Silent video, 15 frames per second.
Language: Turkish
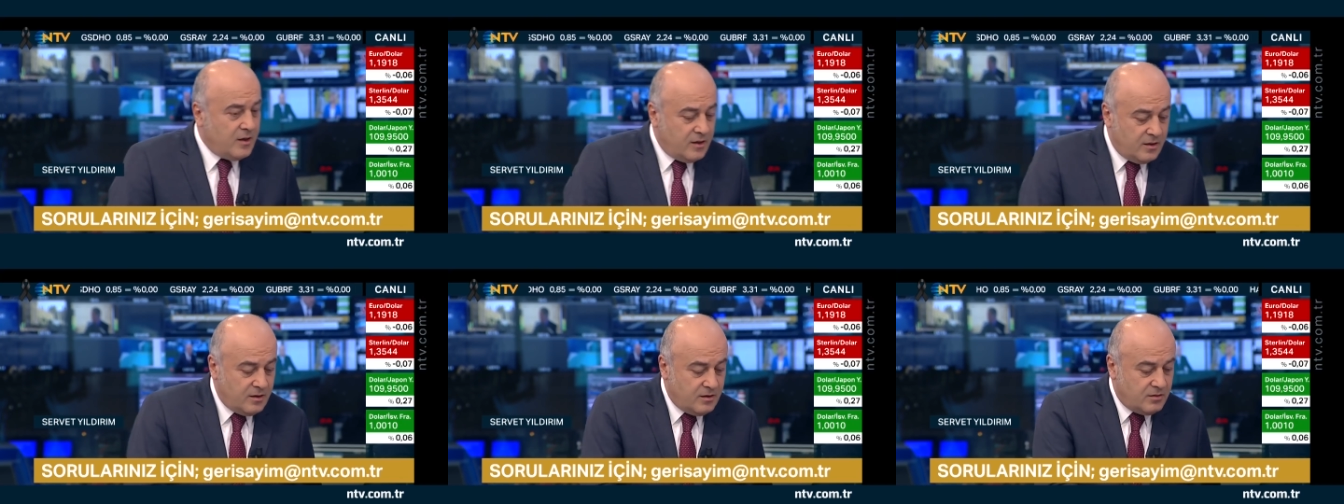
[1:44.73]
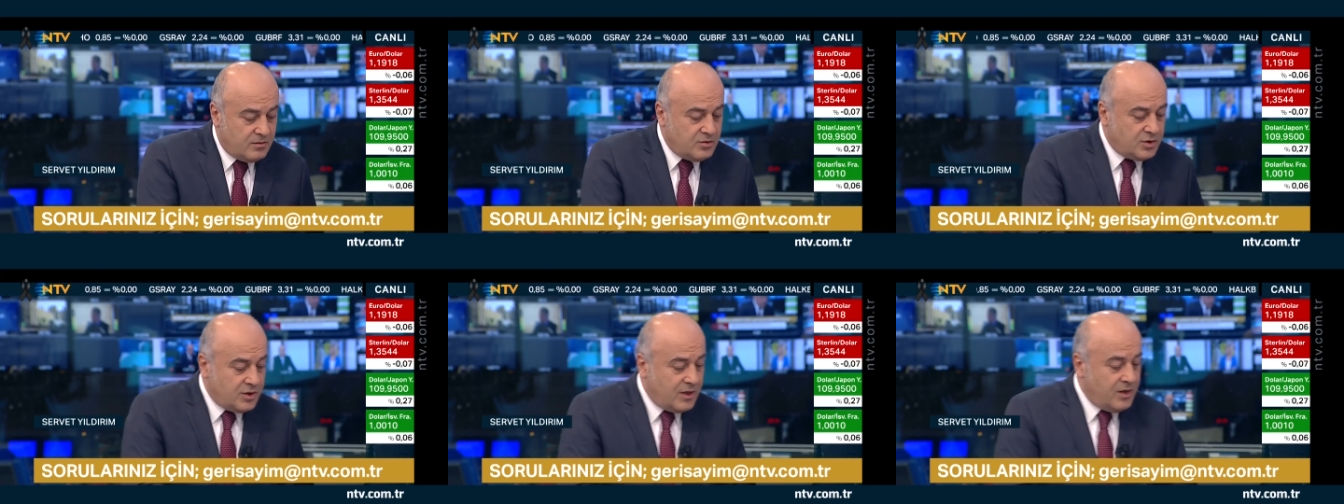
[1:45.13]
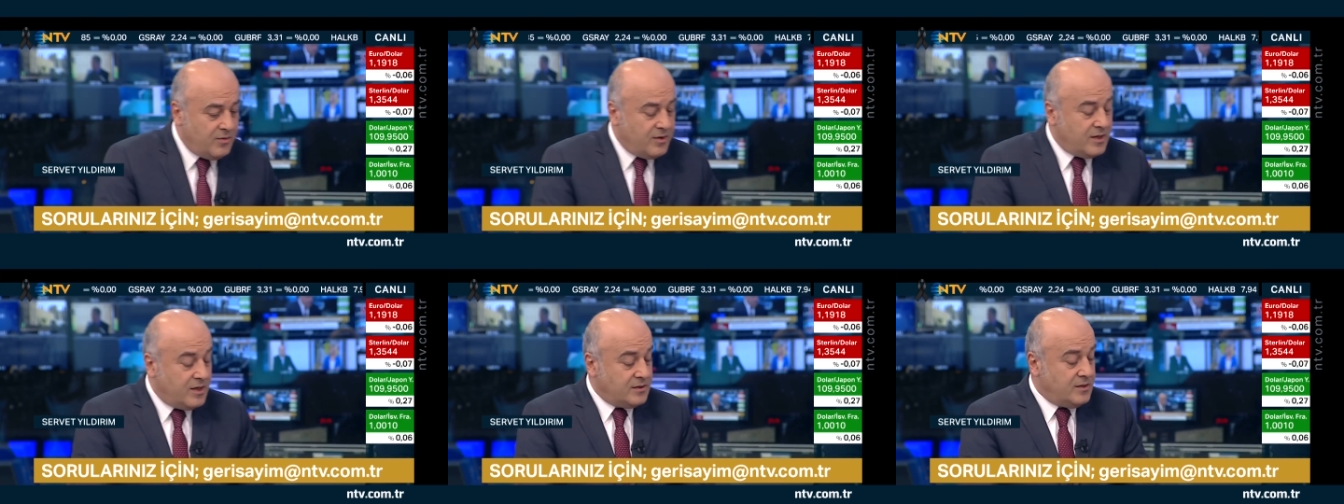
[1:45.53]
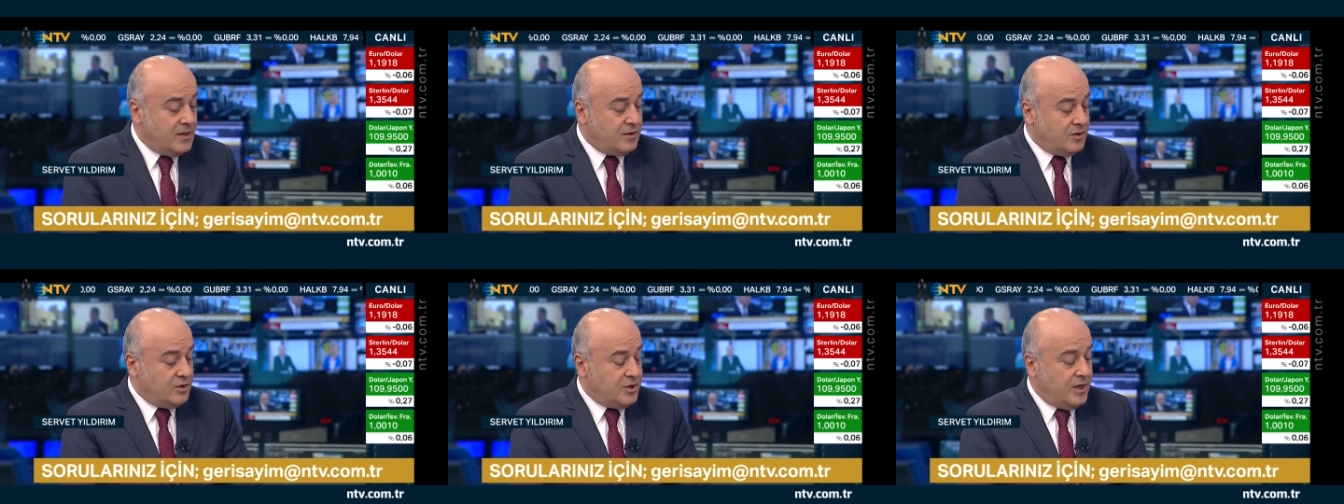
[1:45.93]
E, dışarıya
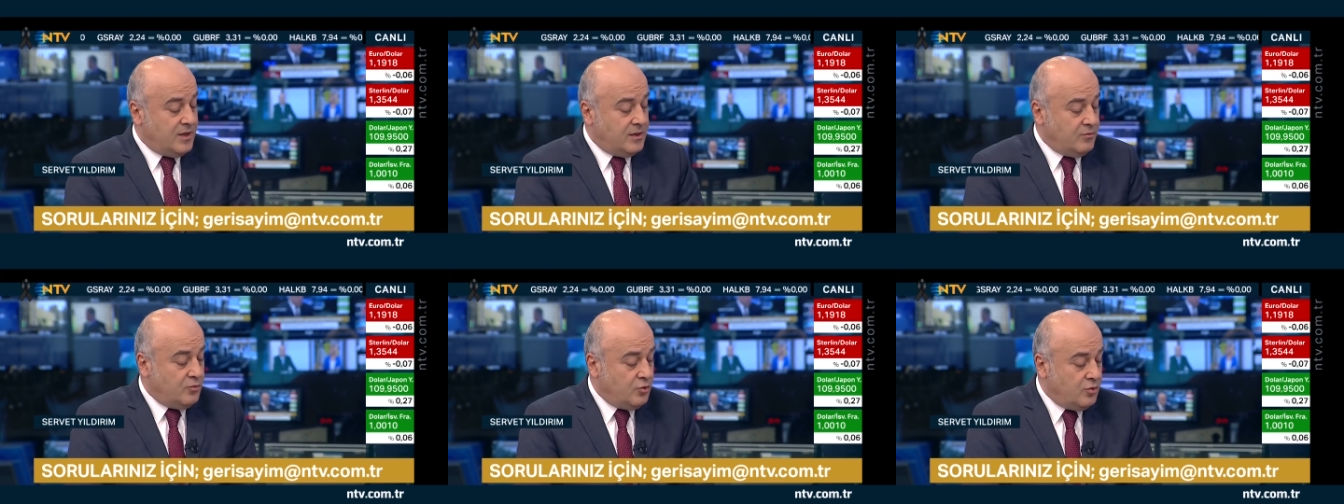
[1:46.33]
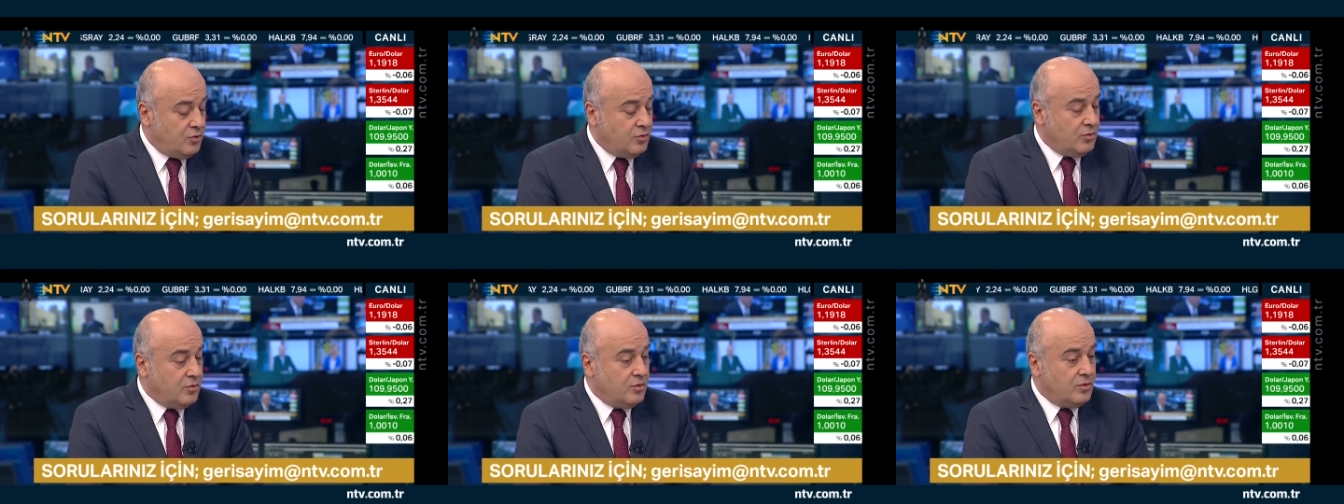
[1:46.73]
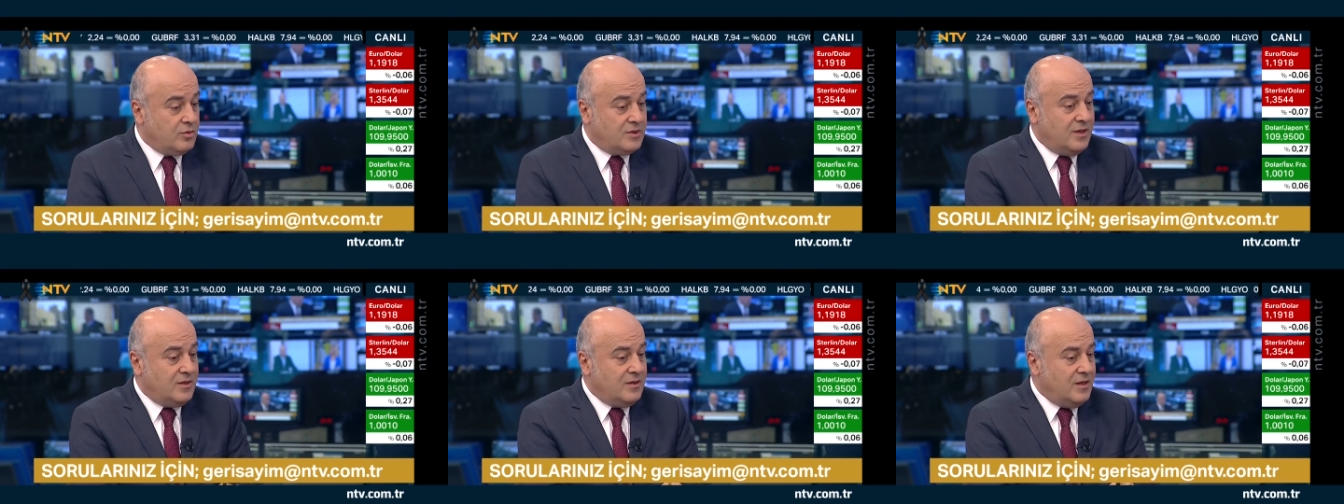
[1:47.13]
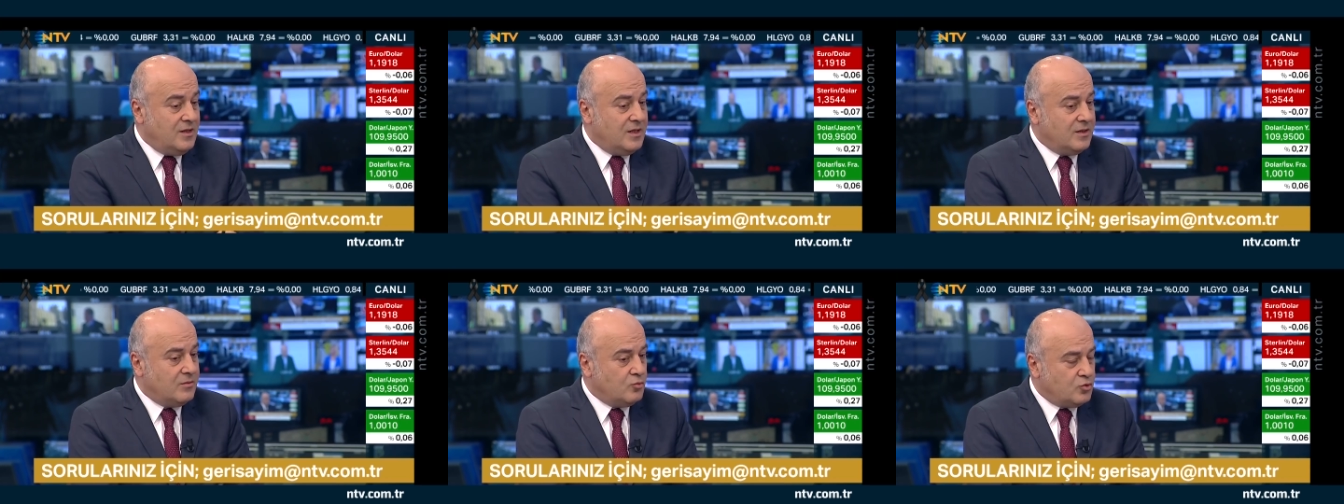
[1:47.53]
bakarsak dışarıda bugün e, senin
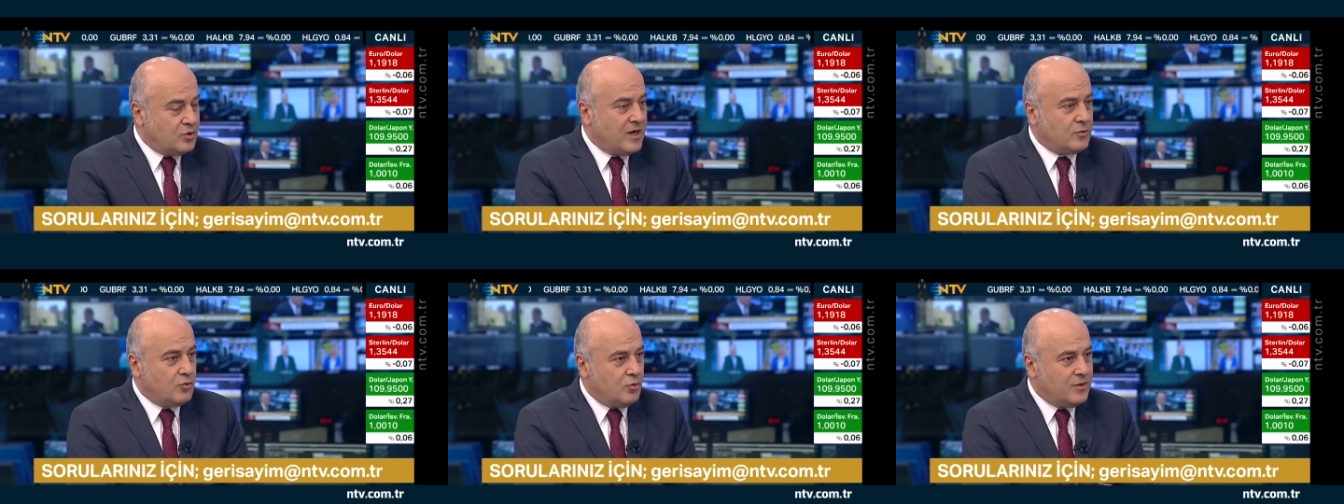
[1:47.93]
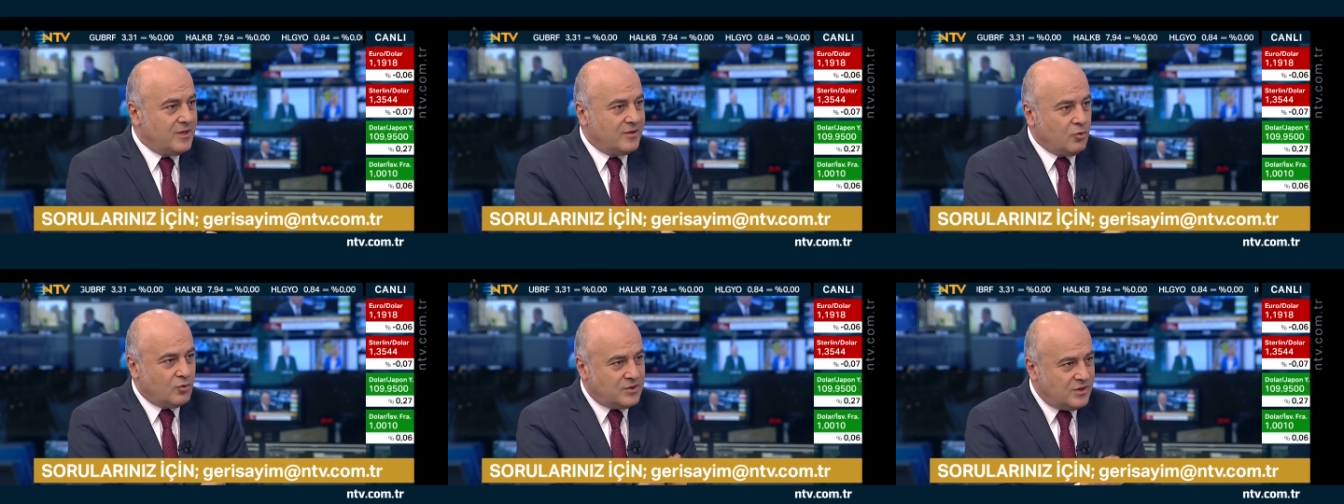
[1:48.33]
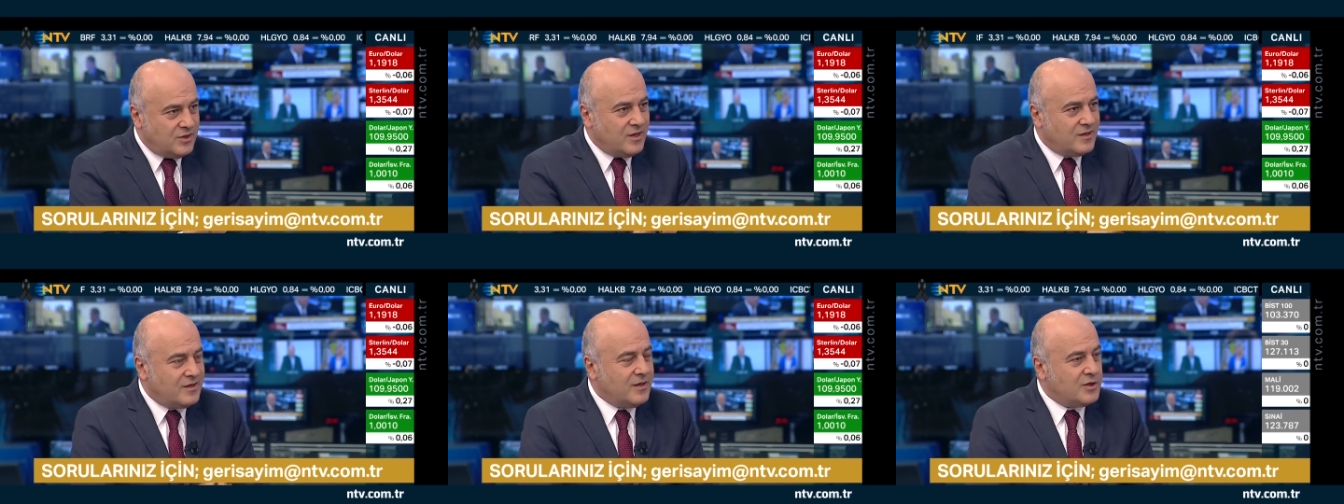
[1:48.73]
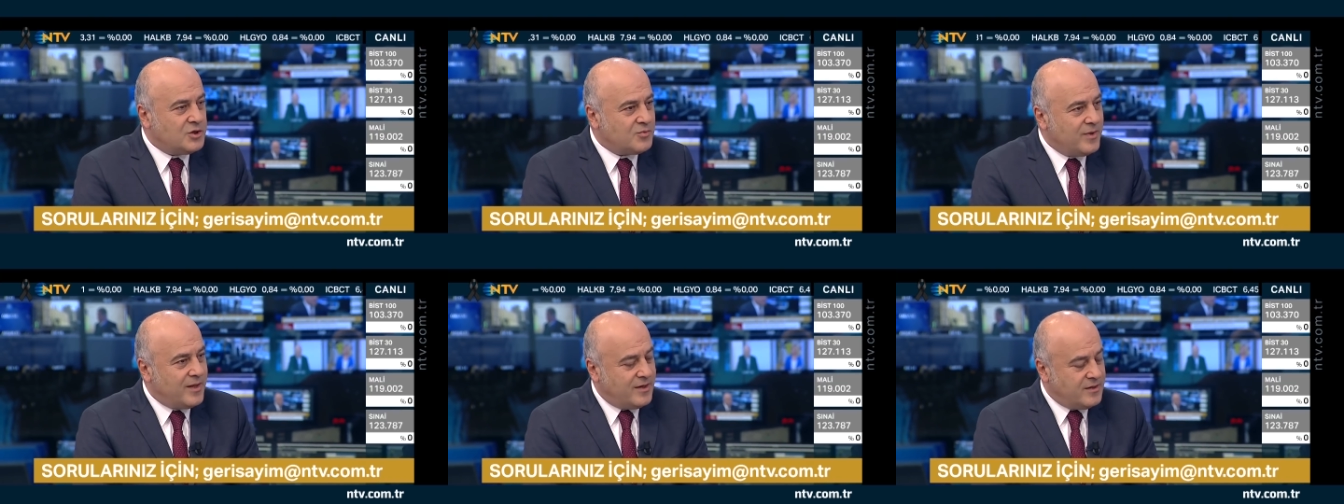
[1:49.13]
dediğin gibi uzak doğudaki o Çin'deki
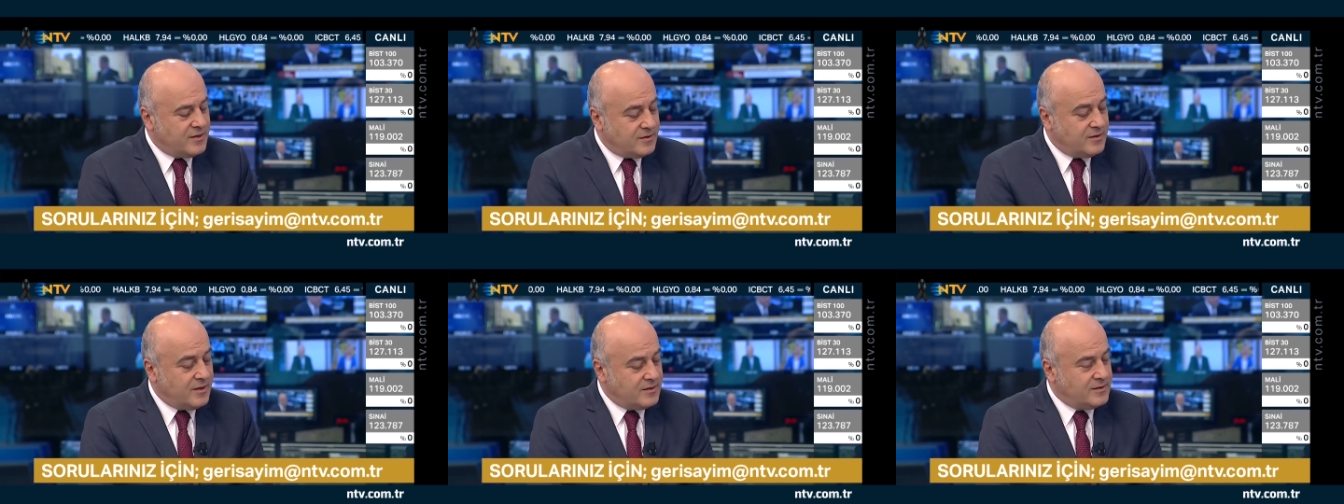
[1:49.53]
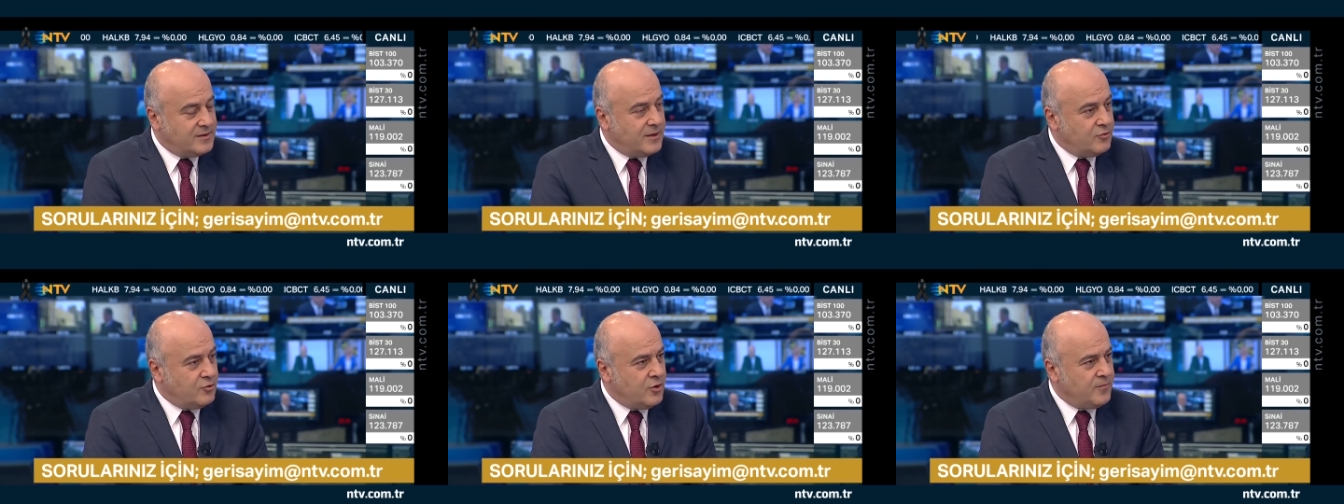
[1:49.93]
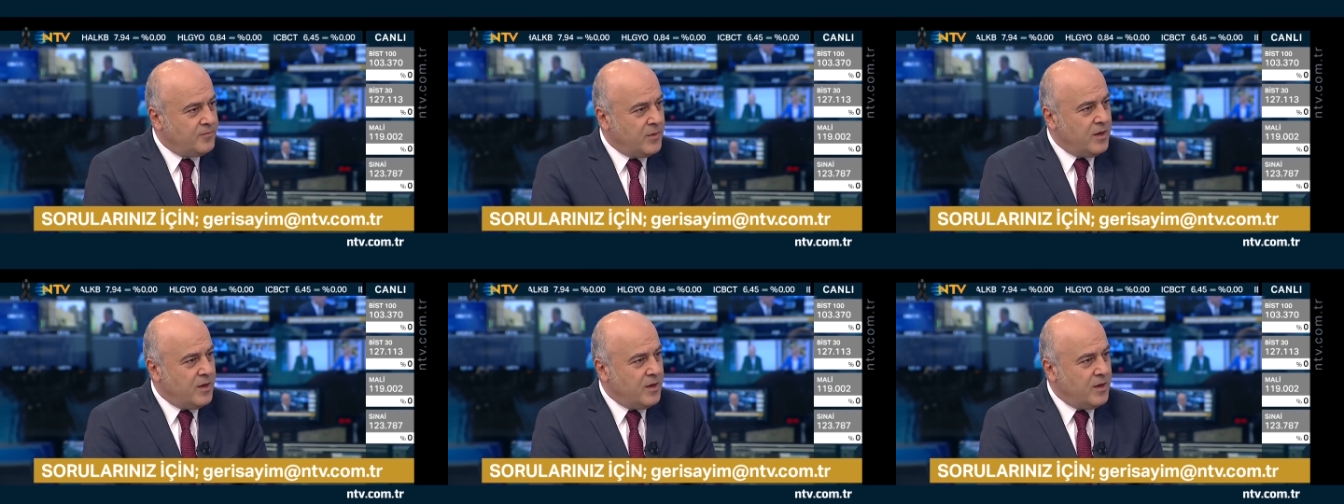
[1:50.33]
gelişmeler yakından izleniyor.